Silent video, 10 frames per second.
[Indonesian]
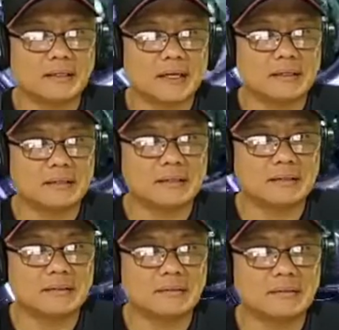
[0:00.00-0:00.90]
yang
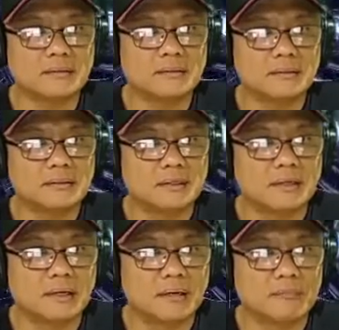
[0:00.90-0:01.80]

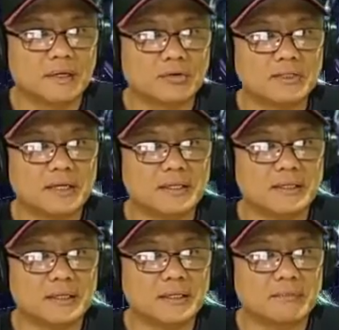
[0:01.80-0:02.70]
berikutnya
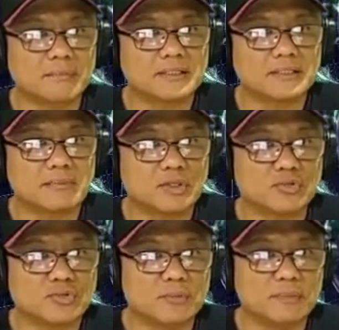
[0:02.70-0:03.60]
nih, masa
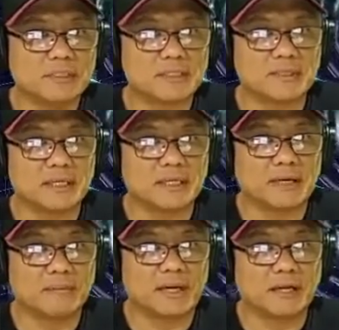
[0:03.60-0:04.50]
menyusui bisa menjadi
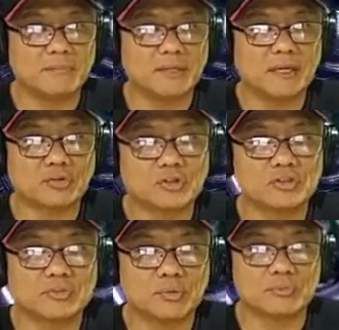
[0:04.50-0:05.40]
KB alami atau
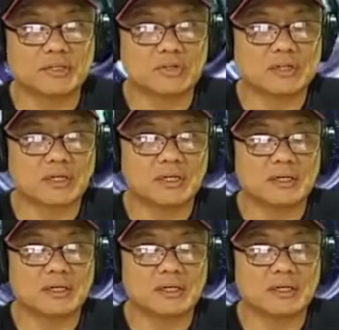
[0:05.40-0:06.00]
disebut metode